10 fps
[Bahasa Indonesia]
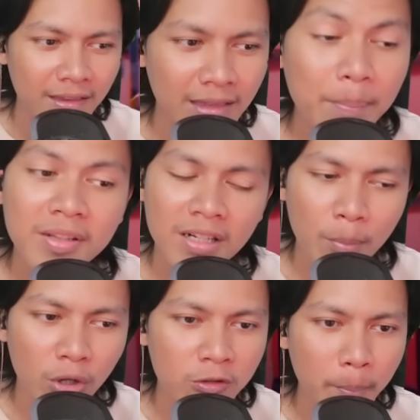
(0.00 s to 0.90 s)
tapi serem
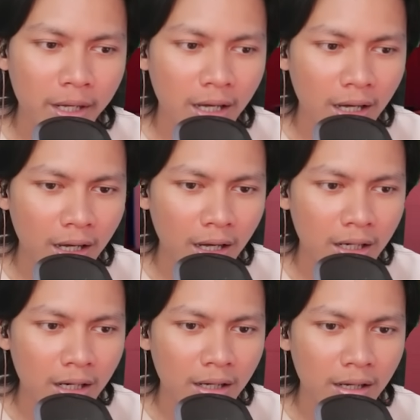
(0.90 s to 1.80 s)
loh sumpah ya
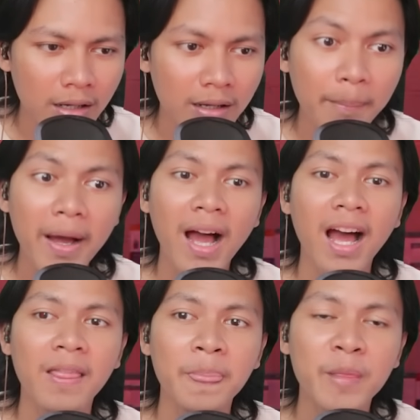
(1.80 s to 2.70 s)
ada apa
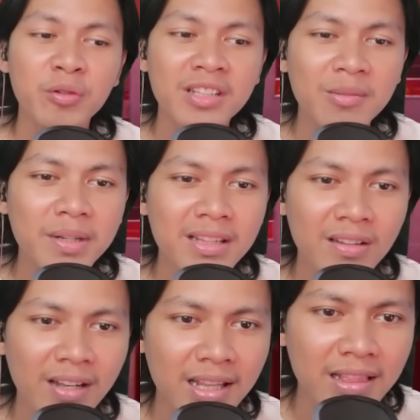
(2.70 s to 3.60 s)
hantu skibidi
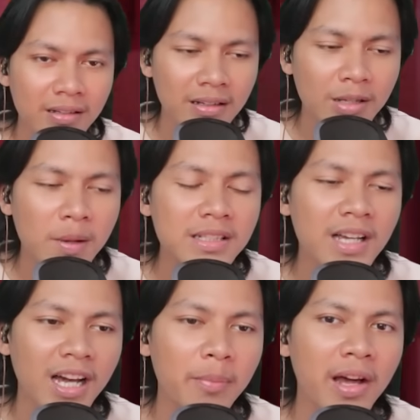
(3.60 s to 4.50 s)
toilet dibilang
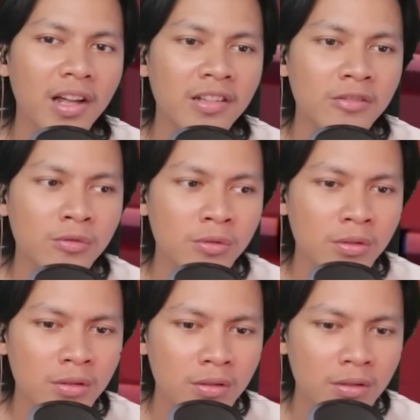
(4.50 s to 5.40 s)
jangan masuk